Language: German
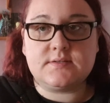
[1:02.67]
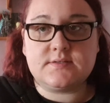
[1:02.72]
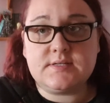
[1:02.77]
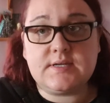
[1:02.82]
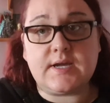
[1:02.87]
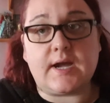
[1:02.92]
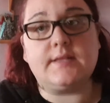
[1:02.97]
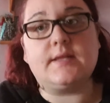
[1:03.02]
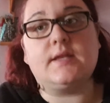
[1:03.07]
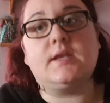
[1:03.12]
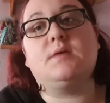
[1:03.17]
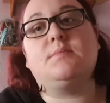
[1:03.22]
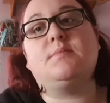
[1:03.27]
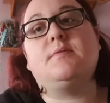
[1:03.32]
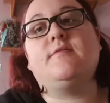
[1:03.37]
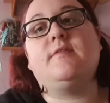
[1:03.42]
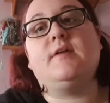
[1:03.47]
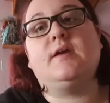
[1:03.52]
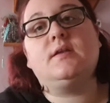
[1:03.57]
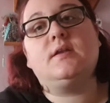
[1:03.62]
Sie hat eine
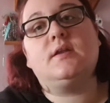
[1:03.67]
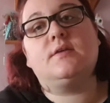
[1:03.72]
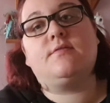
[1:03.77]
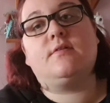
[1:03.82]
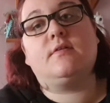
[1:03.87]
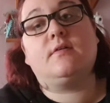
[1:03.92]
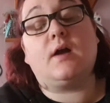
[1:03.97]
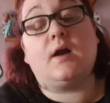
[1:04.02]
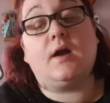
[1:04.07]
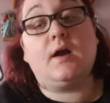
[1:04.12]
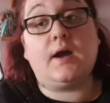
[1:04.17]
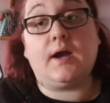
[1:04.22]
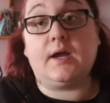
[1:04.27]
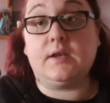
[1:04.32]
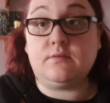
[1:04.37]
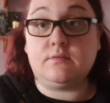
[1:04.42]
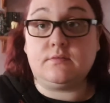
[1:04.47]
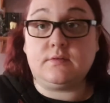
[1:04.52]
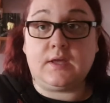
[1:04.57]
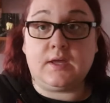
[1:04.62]
bewegende
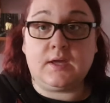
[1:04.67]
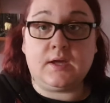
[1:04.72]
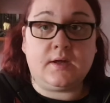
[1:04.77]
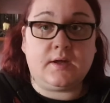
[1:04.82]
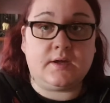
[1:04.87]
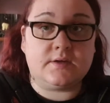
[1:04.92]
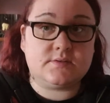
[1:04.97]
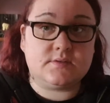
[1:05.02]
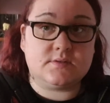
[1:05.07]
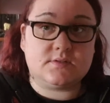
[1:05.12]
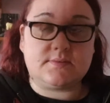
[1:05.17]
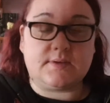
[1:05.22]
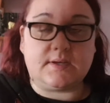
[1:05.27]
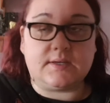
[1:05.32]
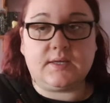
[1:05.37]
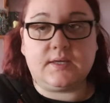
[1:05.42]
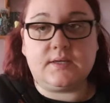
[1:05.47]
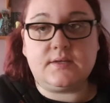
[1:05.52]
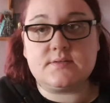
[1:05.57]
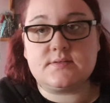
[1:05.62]
Vergangenheit und er, also zwei
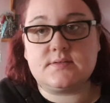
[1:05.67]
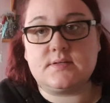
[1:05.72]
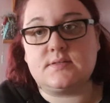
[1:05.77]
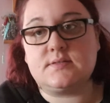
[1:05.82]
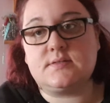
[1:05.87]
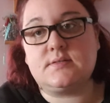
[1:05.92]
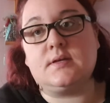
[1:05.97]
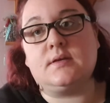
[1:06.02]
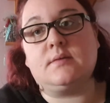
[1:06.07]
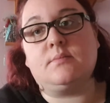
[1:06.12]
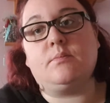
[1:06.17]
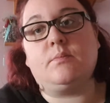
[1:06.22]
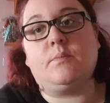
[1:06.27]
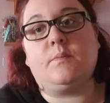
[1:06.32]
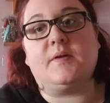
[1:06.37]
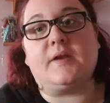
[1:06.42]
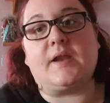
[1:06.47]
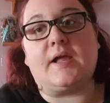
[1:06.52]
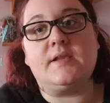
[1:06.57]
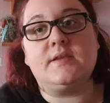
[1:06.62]
Gegensätze,
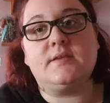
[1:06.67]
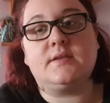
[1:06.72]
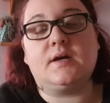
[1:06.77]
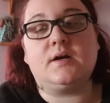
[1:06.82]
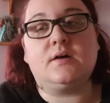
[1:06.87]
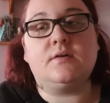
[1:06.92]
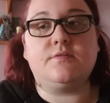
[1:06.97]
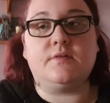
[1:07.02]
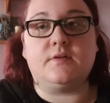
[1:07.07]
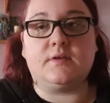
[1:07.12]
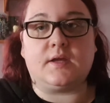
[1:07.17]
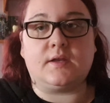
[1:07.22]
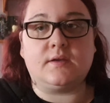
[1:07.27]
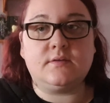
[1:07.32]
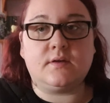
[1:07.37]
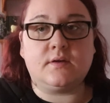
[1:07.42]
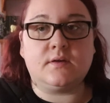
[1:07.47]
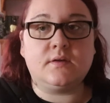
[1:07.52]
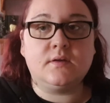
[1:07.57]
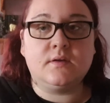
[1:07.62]
prallen da
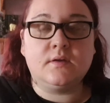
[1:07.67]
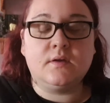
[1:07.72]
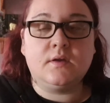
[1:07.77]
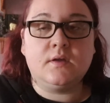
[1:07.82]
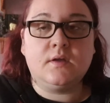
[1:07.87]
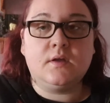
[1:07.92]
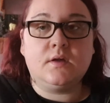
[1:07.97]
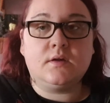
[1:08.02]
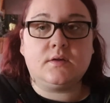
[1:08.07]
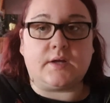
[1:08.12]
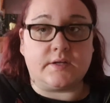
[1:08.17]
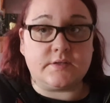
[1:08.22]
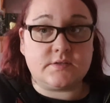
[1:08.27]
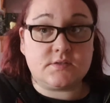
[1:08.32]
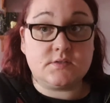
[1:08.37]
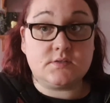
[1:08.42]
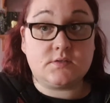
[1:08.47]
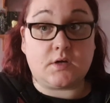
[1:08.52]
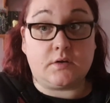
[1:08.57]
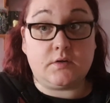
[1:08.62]
aufeinander.
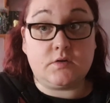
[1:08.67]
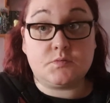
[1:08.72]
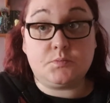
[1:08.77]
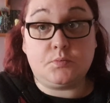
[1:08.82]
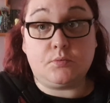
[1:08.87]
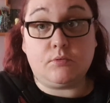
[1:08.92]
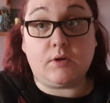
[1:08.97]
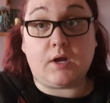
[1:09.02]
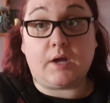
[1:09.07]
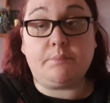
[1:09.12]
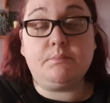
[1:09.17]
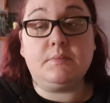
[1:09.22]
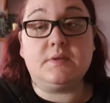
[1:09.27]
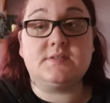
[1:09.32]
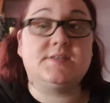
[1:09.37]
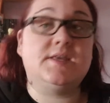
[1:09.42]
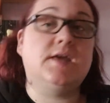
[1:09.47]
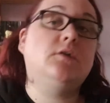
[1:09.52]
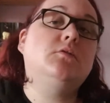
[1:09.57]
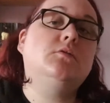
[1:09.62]
Ganz ein tolles Buch, hat mir
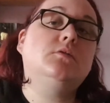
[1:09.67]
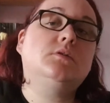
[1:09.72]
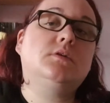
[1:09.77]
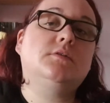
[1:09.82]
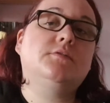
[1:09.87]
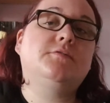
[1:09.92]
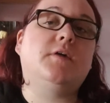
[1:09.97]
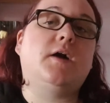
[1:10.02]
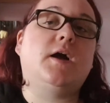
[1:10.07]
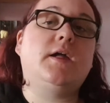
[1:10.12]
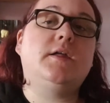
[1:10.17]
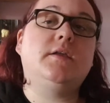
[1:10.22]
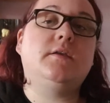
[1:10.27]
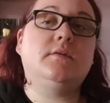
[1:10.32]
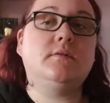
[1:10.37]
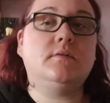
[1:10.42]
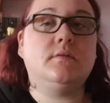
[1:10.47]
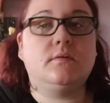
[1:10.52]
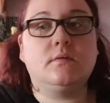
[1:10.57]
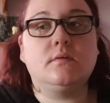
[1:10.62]
sehr gut
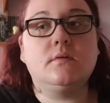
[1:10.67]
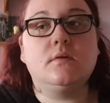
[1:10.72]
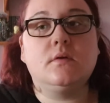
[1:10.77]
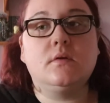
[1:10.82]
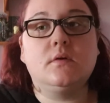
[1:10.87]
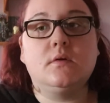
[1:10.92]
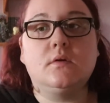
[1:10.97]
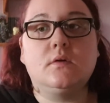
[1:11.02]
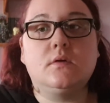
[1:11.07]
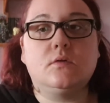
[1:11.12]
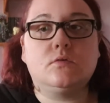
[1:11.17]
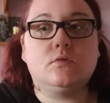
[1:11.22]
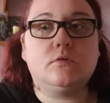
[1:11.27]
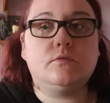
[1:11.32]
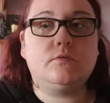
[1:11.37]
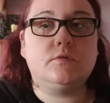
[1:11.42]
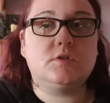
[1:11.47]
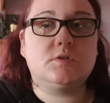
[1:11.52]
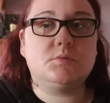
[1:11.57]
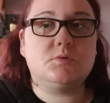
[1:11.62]
gefallen. So
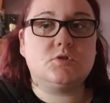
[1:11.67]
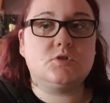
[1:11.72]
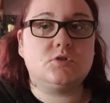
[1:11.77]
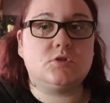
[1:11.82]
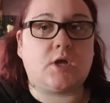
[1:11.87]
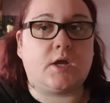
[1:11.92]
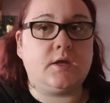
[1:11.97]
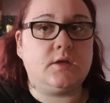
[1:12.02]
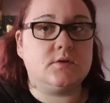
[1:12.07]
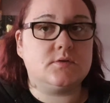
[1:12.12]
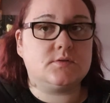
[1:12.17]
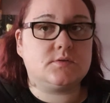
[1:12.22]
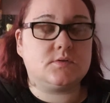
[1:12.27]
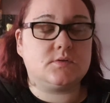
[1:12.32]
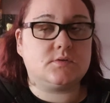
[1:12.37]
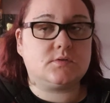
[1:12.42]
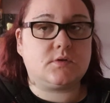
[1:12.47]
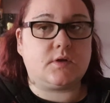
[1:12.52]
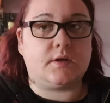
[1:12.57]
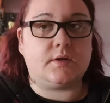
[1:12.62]
für Zwischennahe ist
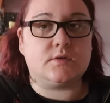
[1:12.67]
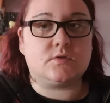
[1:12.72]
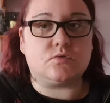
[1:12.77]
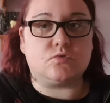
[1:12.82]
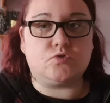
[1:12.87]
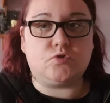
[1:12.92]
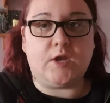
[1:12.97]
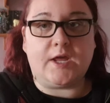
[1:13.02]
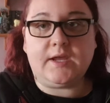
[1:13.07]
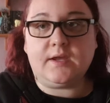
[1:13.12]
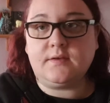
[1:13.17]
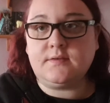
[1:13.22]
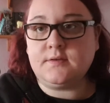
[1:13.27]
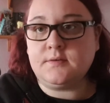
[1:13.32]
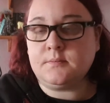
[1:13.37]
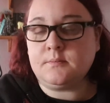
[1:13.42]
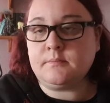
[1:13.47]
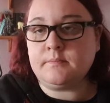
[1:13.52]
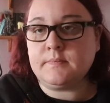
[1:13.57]
es gar nicht so schlecht.